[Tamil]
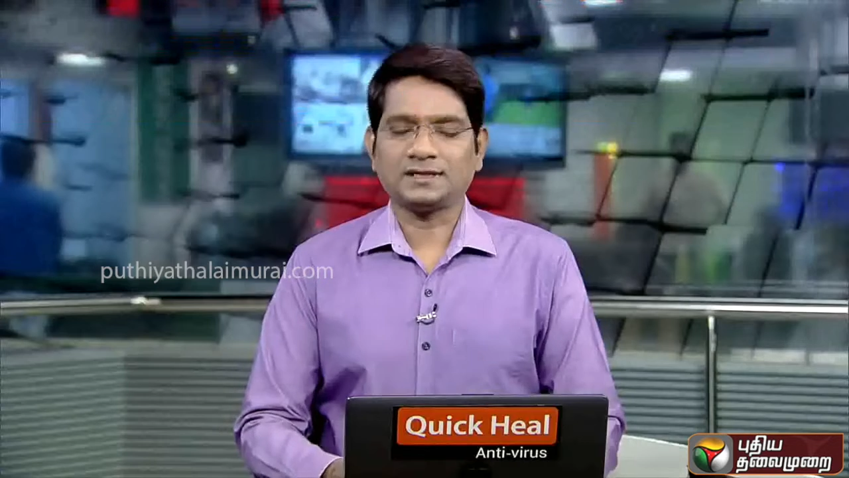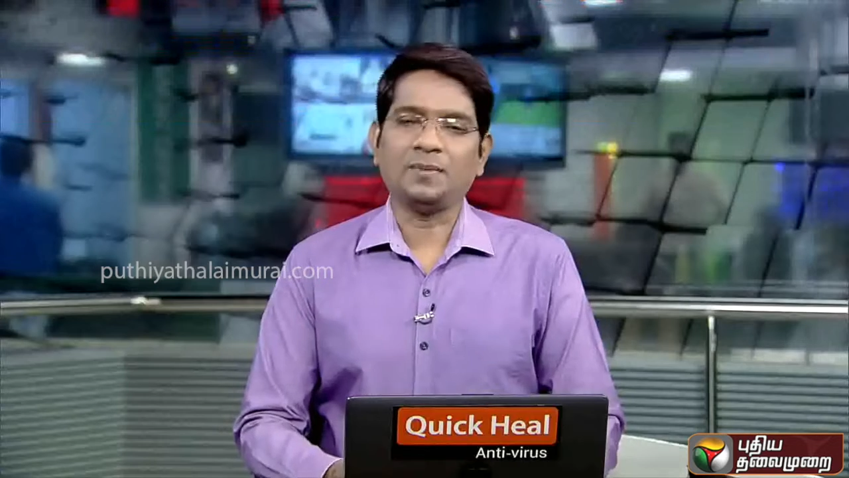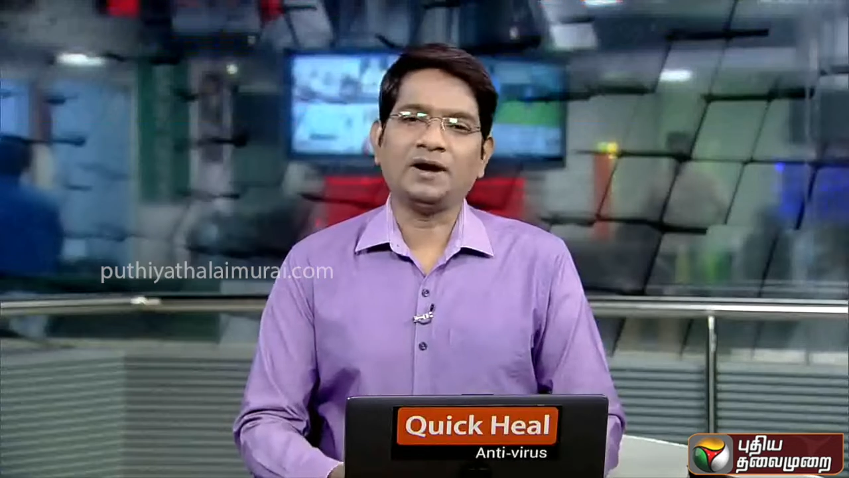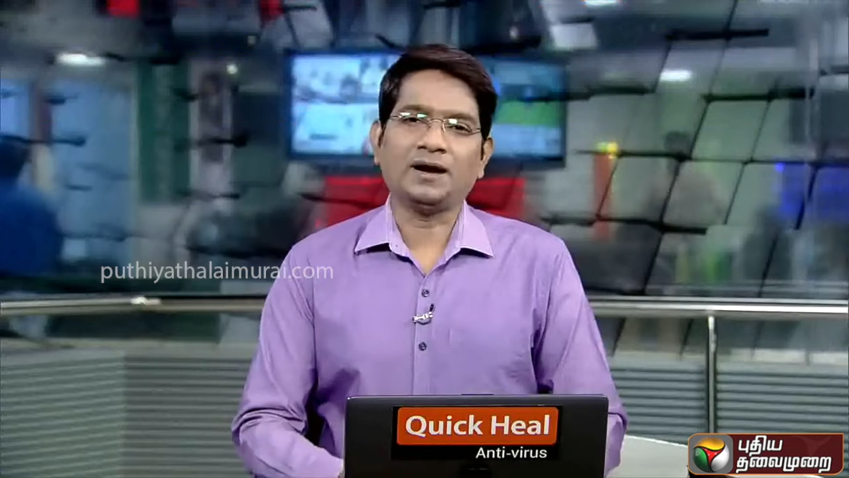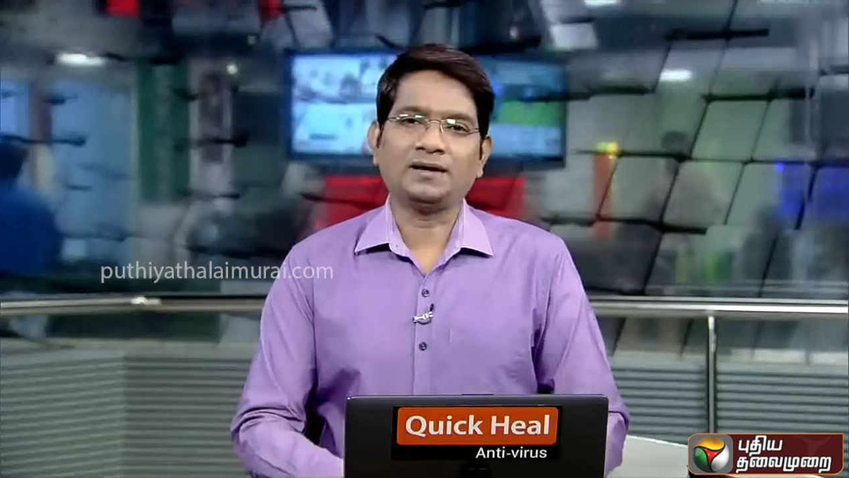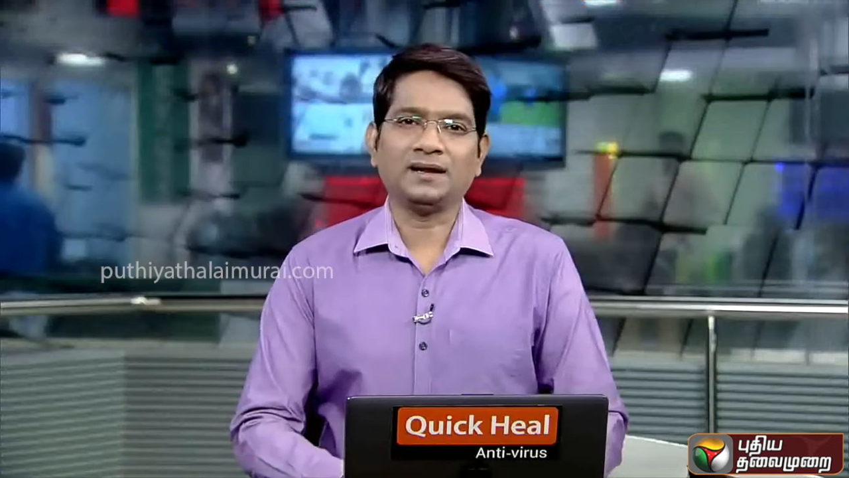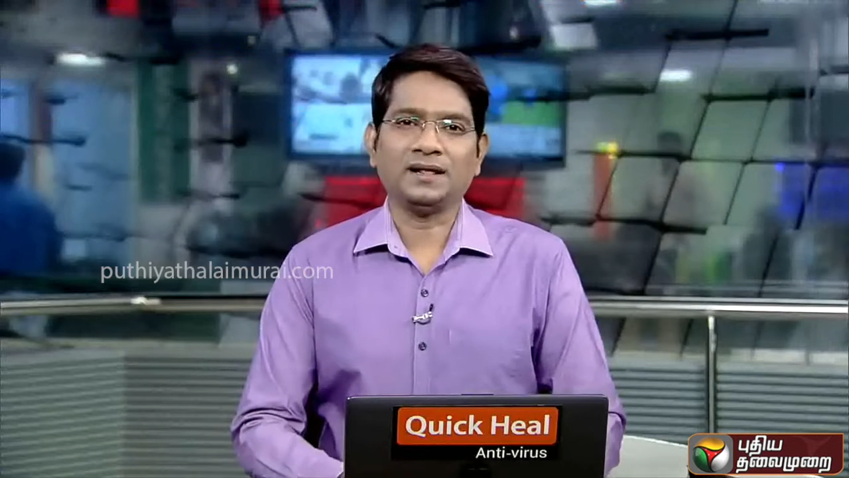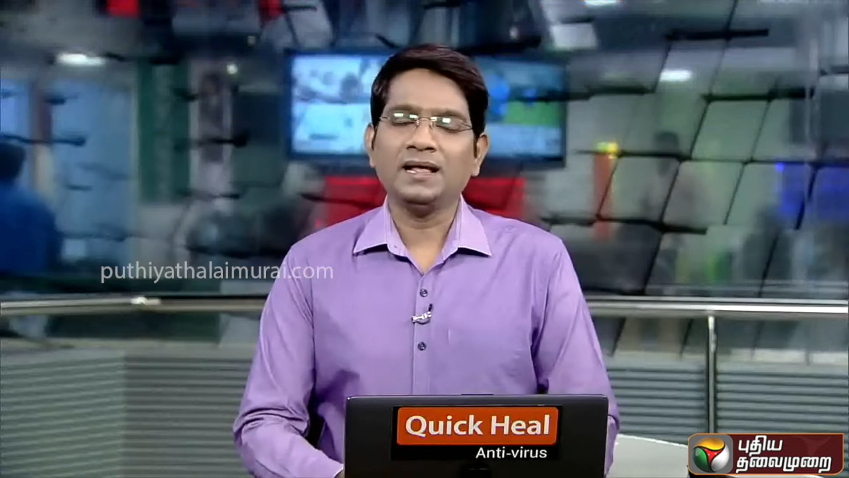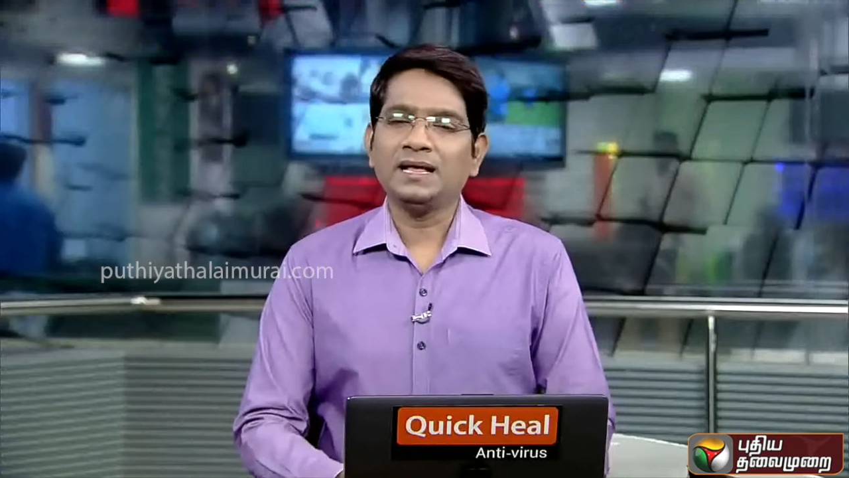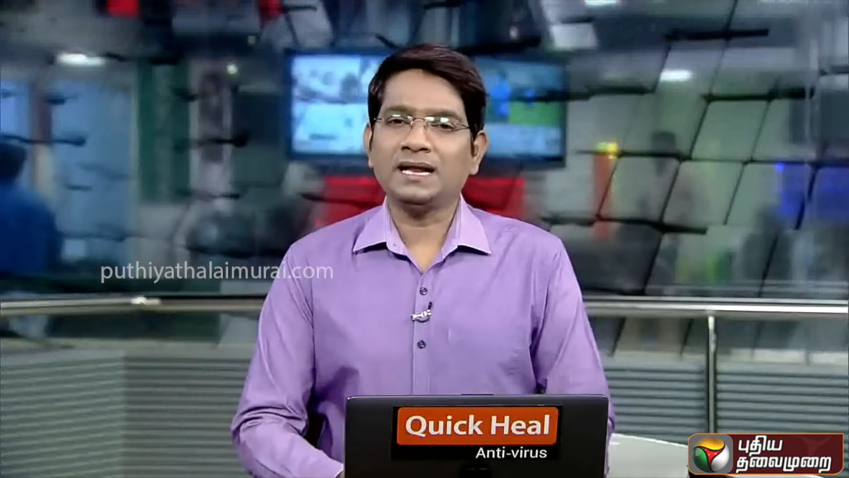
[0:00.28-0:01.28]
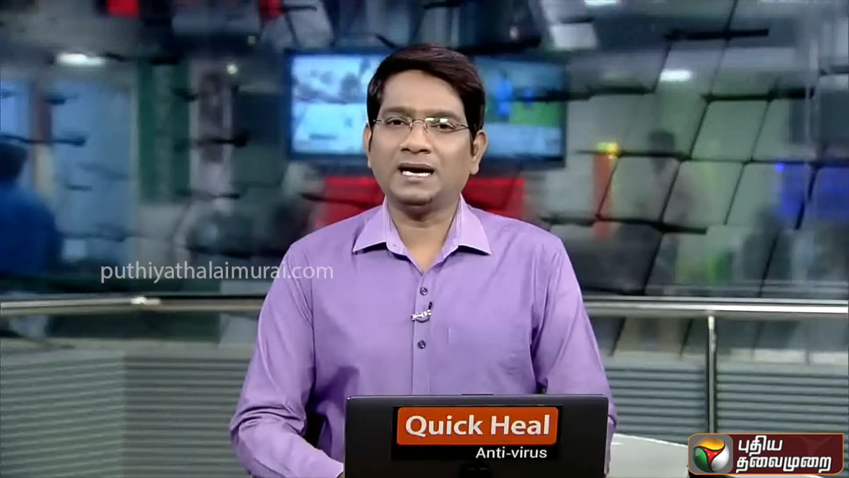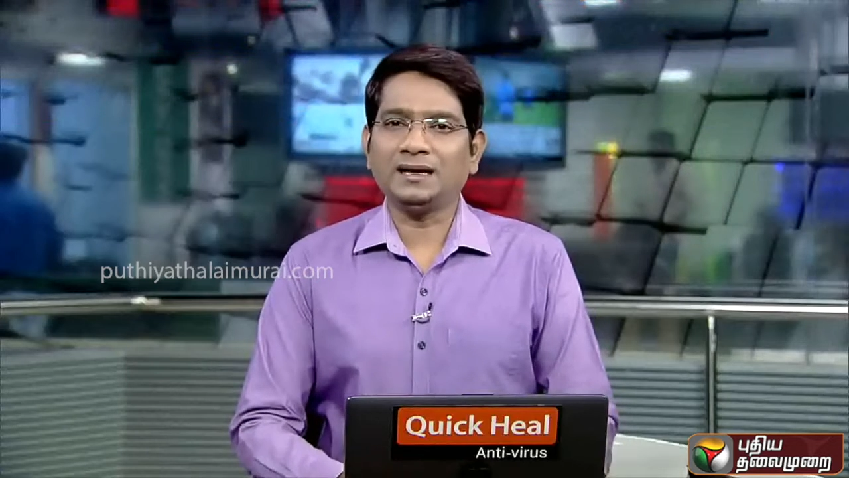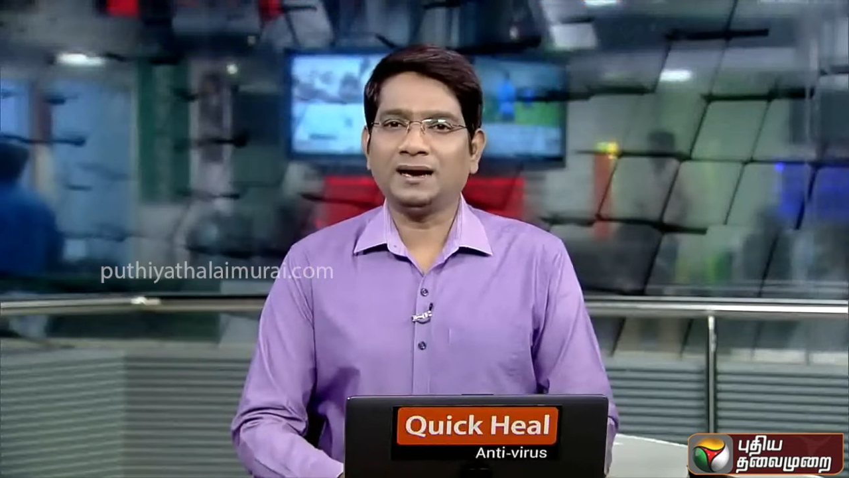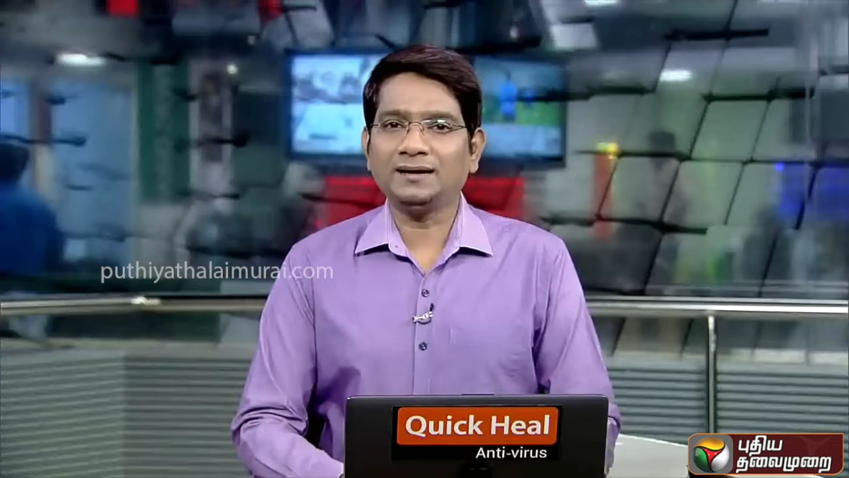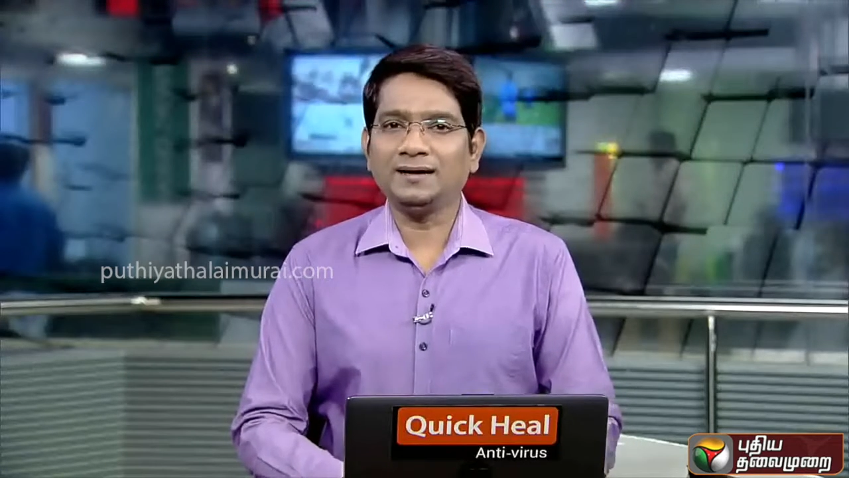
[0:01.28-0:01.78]
தமிழ்நாட்டில்
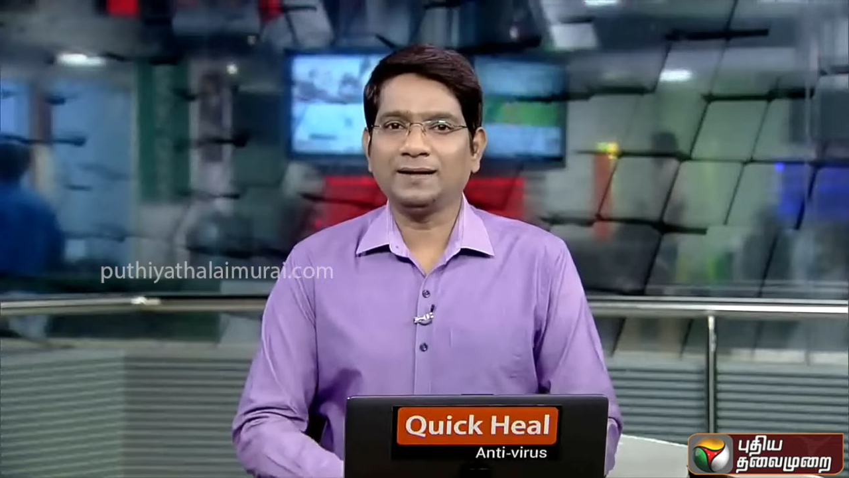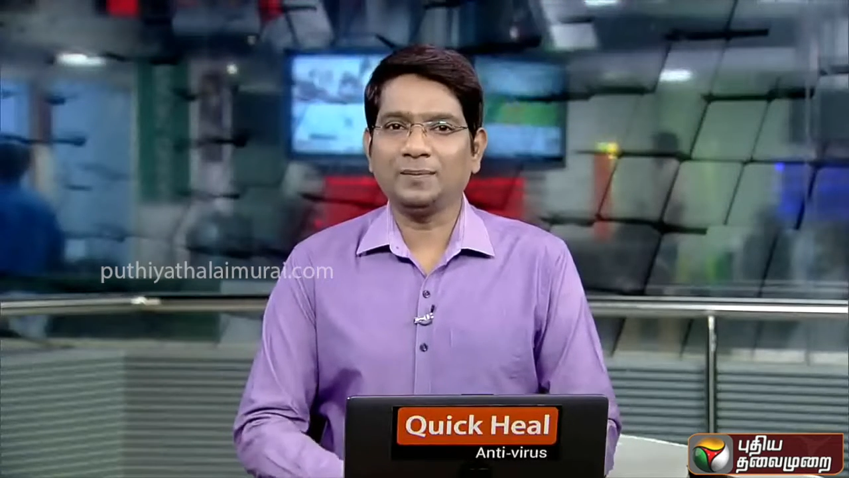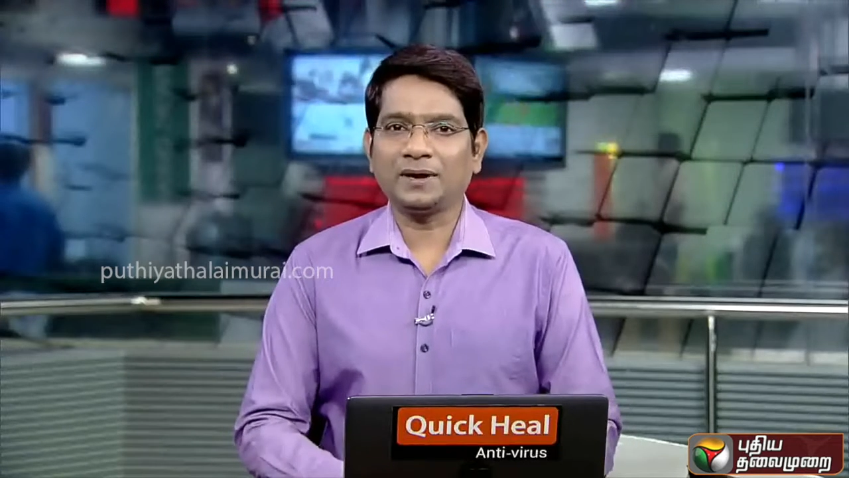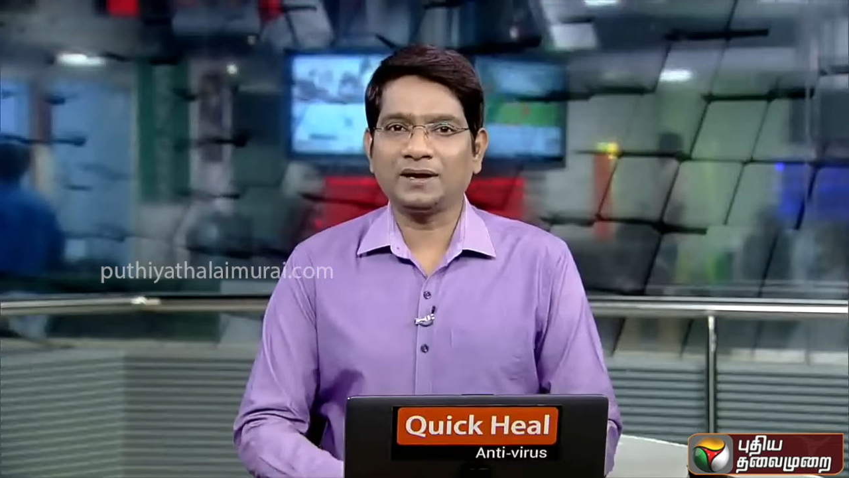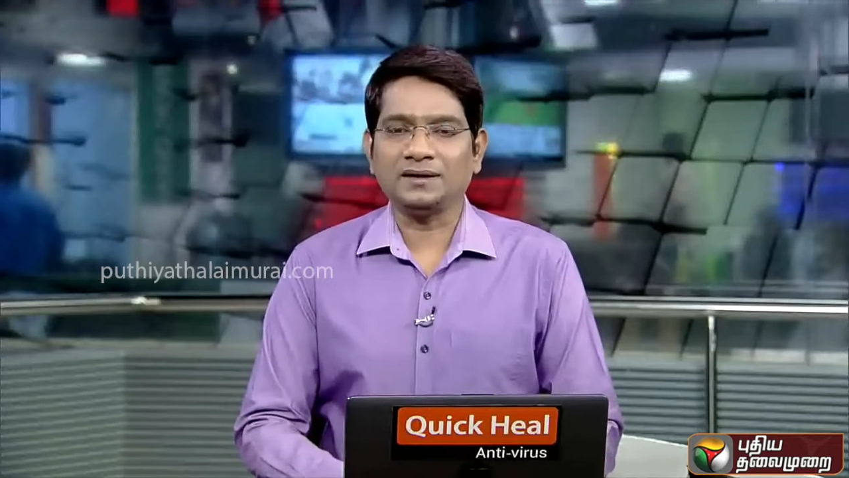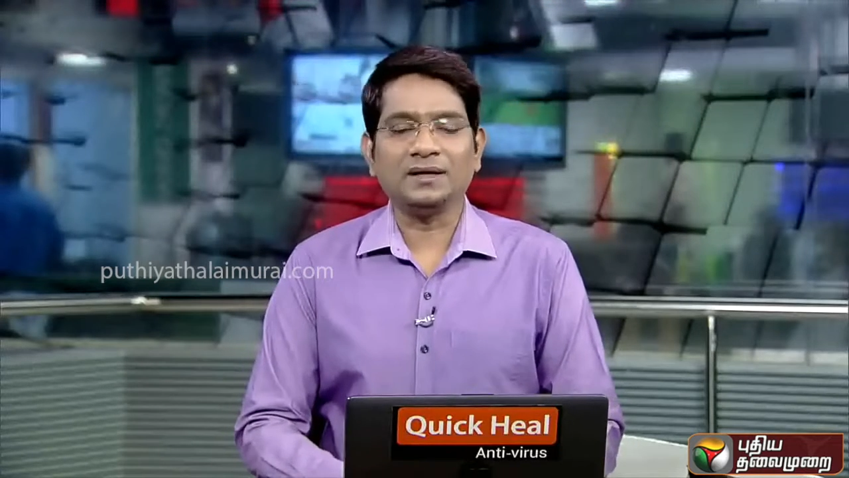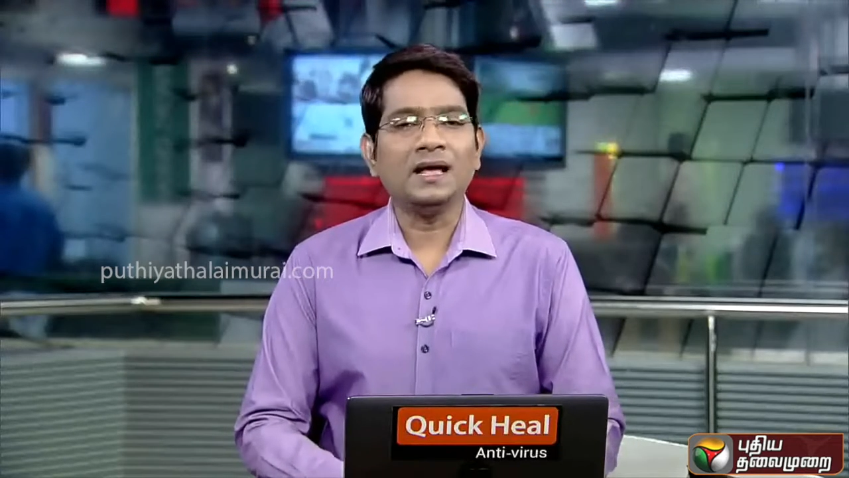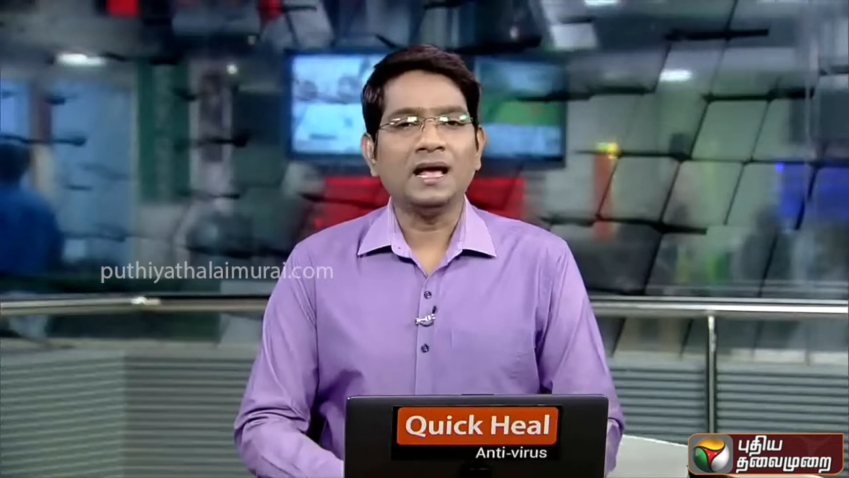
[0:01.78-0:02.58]
இரண்டு ஆண்டுகளுக்கு பிறகு